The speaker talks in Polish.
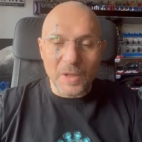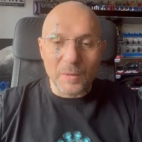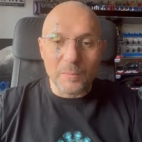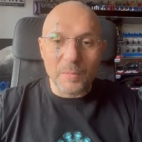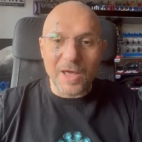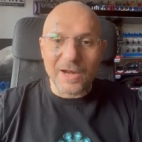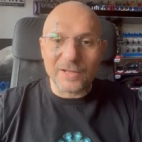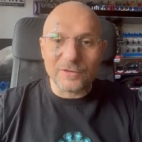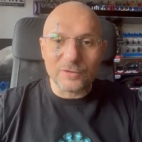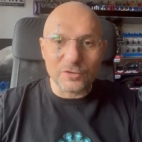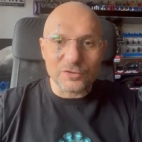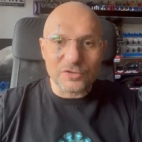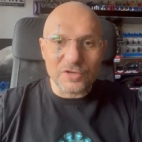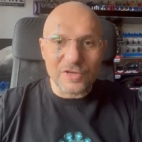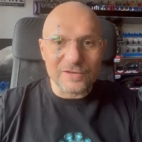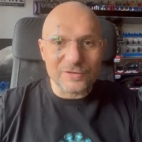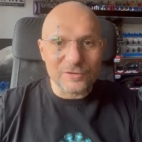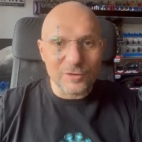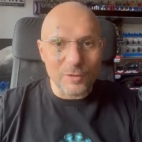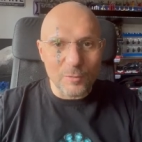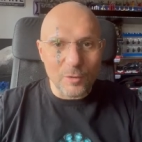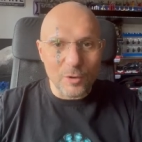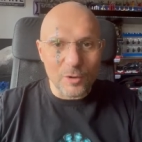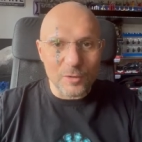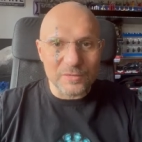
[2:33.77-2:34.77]
Bardzo
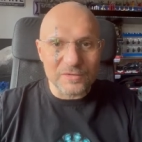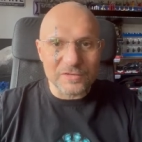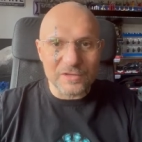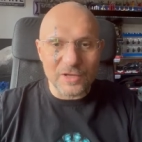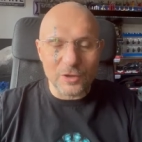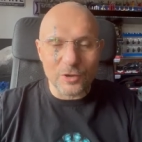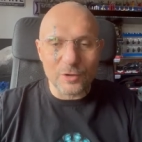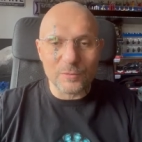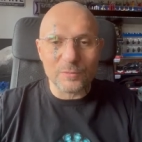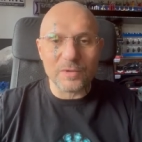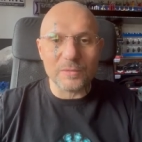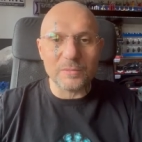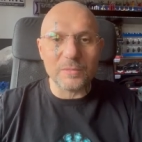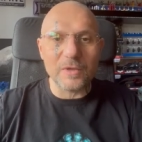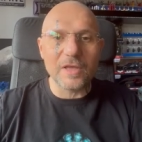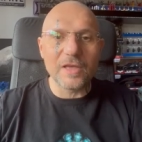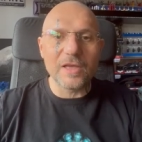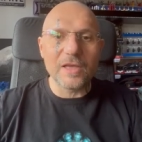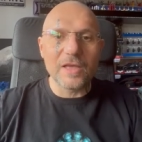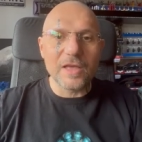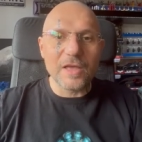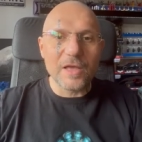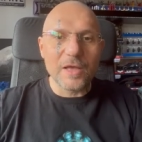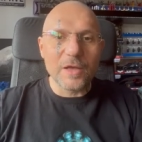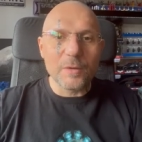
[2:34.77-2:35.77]
często moim znajomym
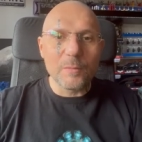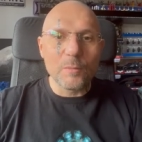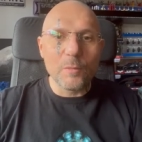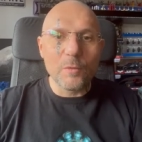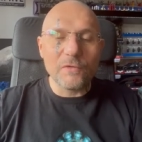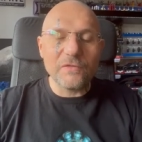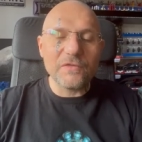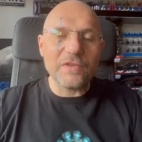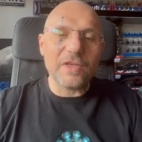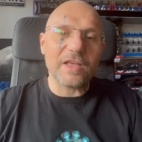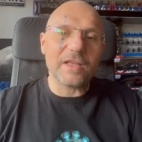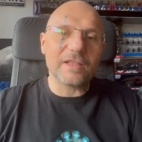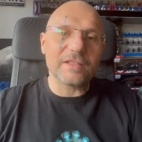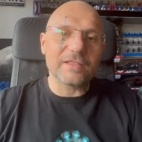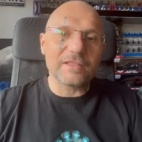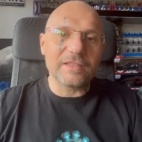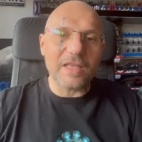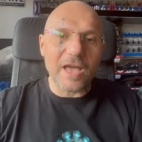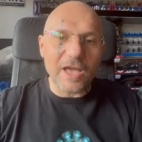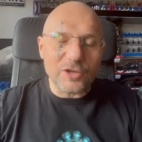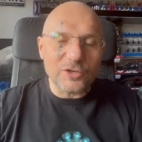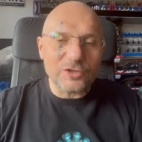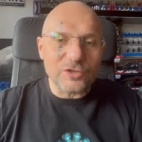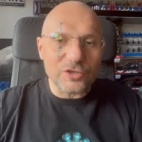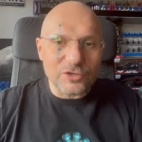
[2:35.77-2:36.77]
mówię:
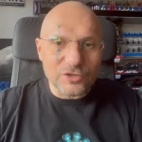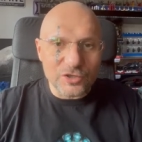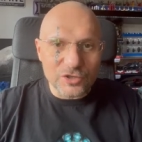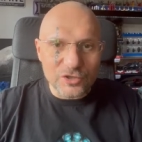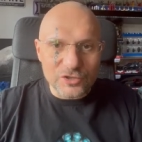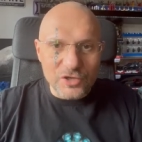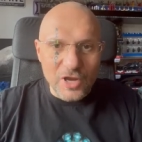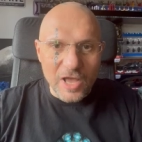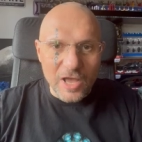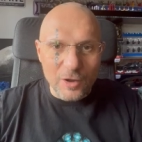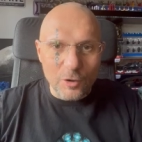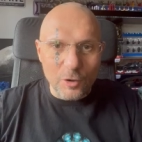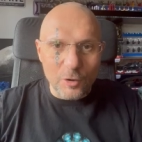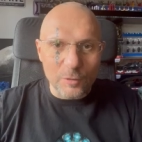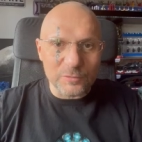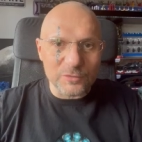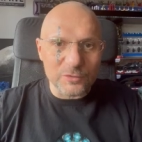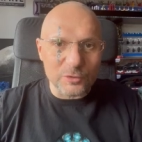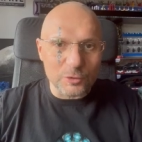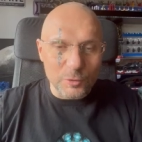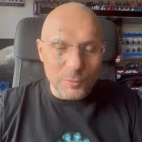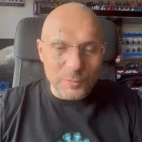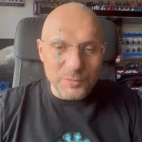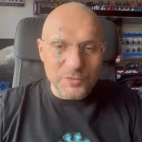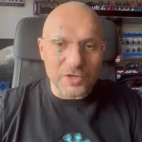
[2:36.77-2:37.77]
dajcie dzieciakom,
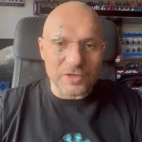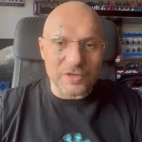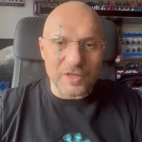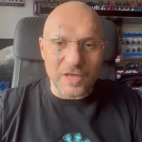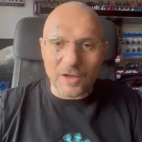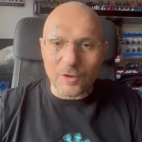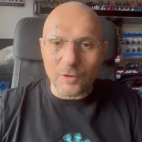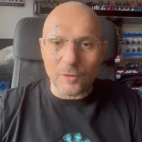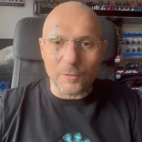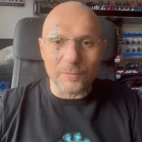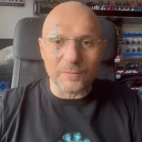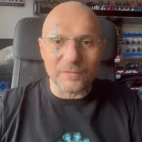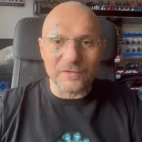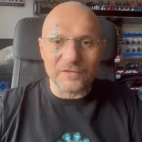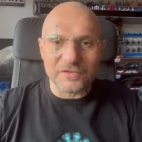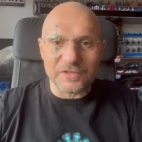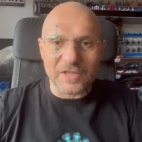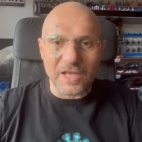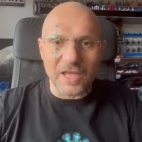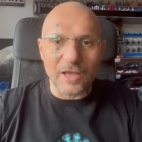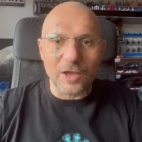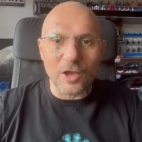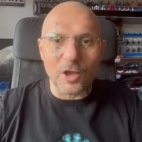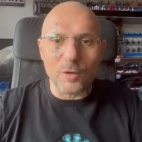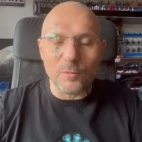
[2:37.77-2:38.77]
zróbcie taką
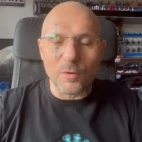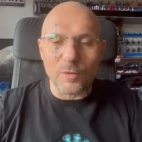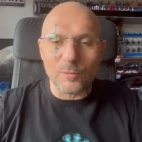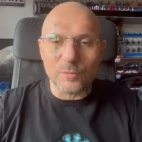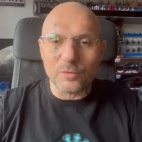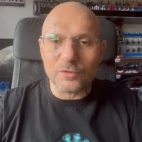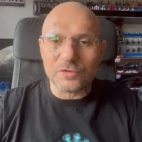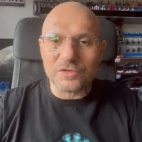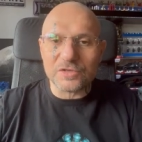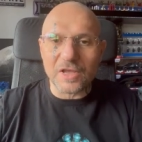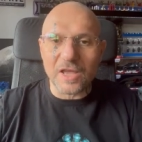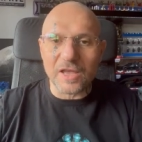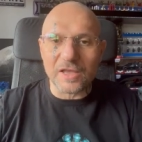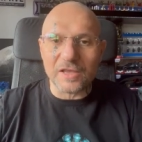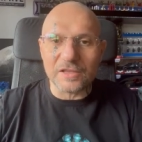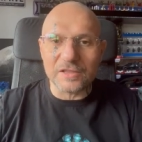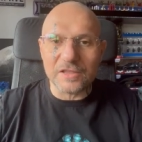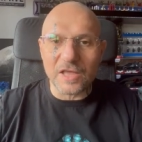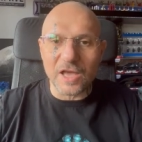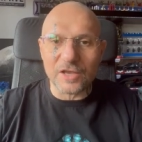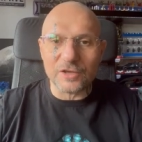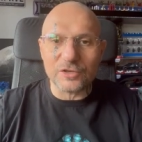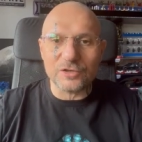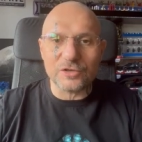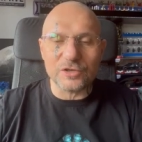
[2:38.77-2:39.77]
wstęgę Mobiusa i
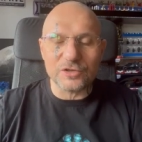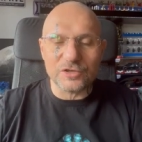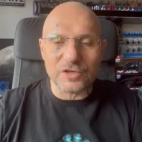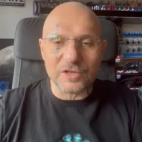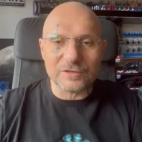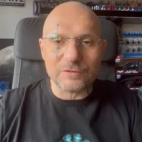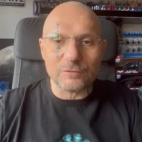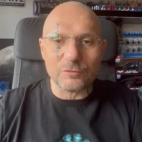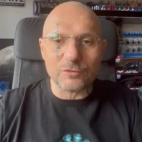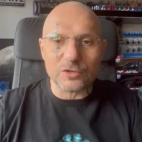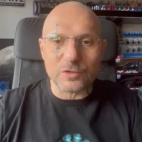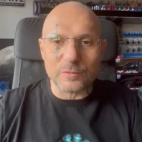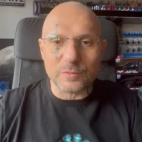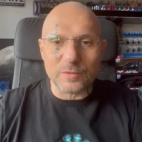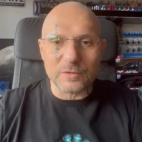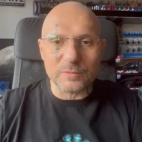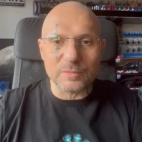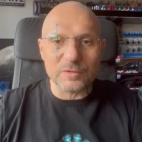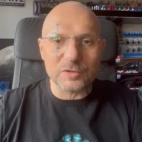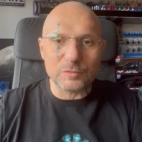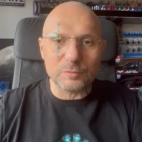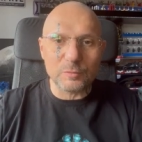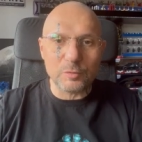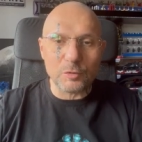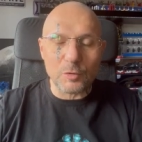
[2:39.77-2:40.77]
dajcie dziecko, żeby
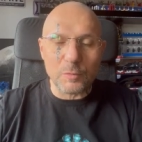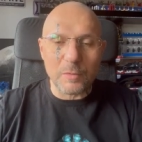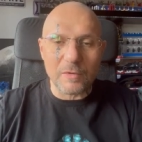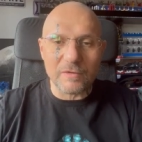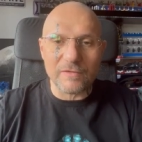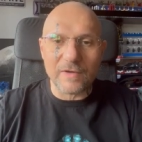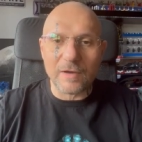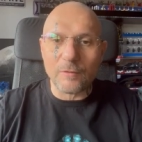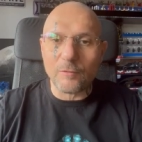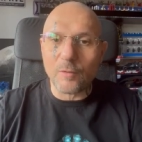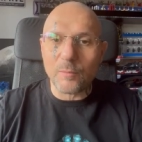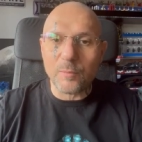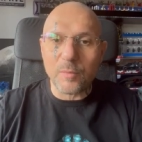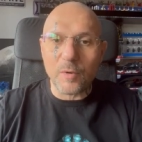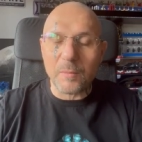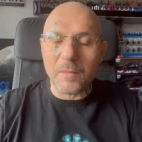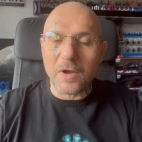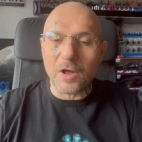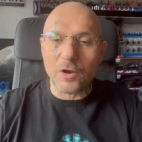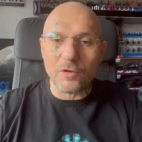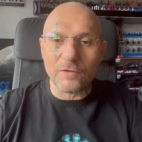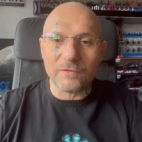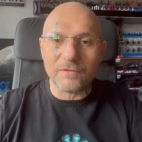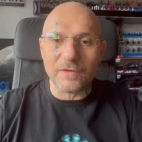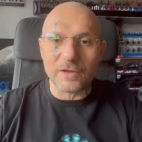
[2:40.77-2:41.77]
spróbowało
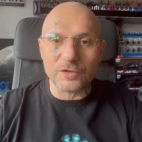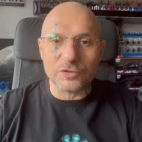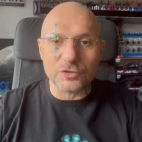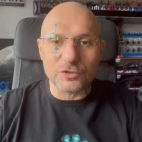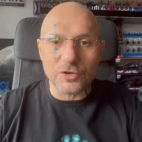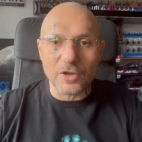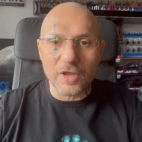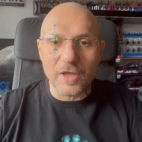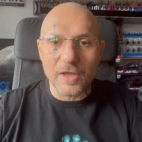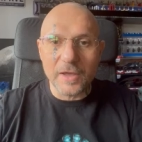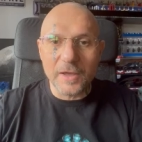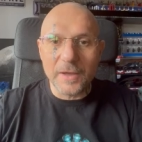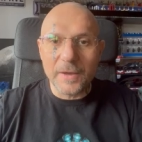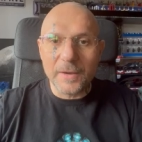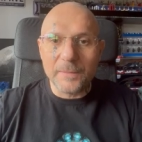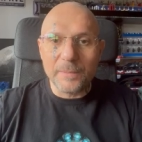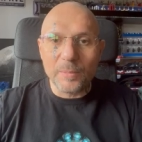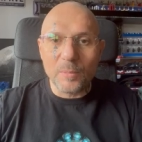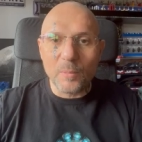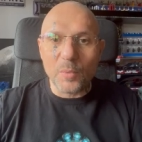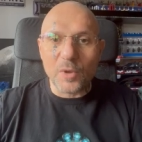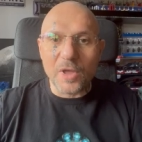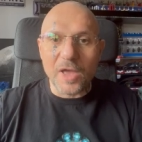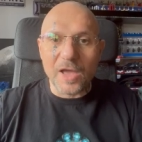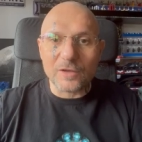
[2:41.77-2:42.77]
pomalować,
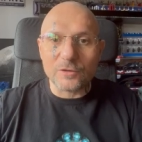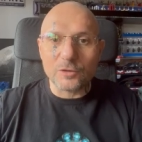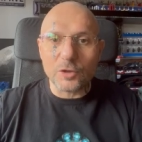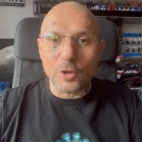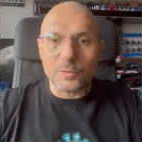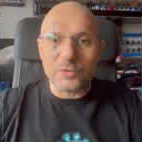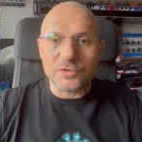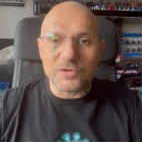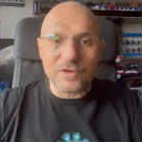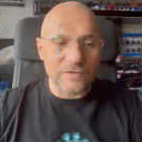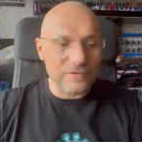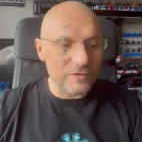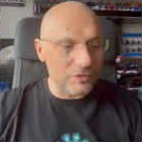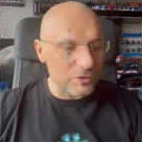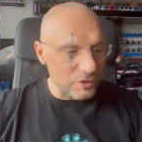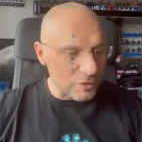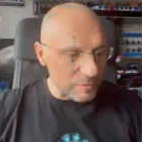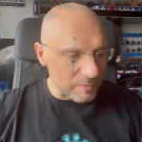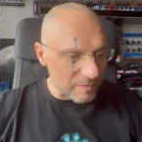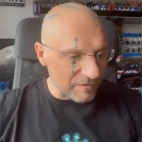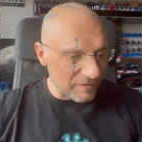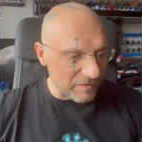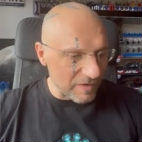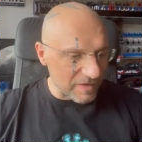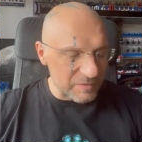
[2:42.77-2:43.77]
bo jak dobrze
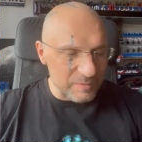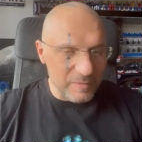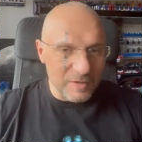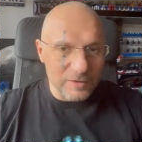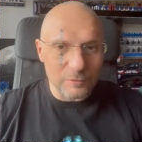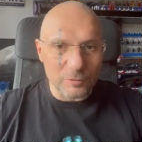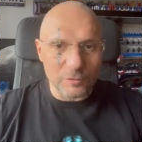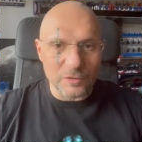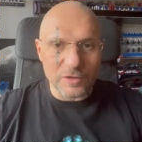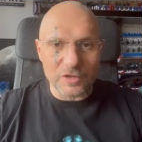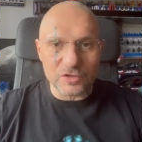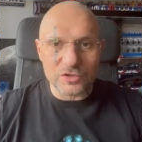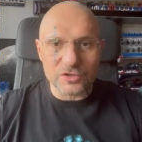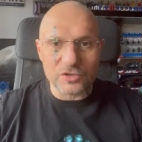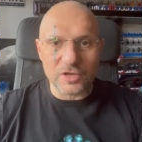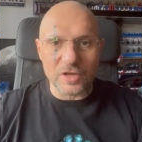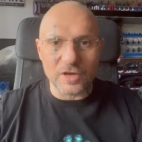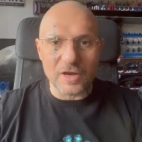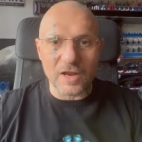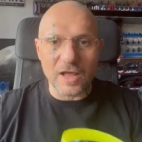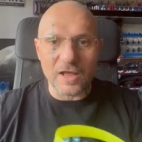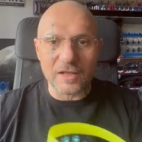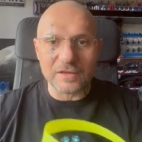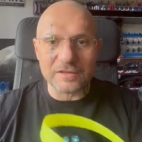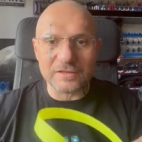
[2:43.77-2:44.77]
widzimy, wezmę tu jeszcze
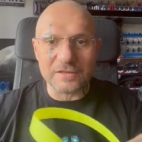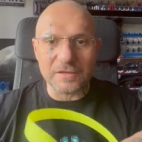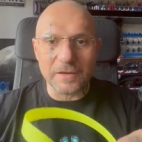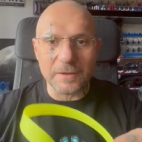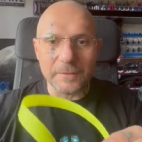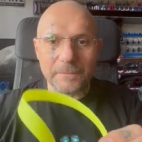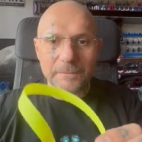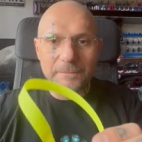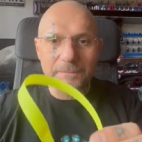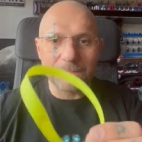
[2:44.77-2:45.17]
raz.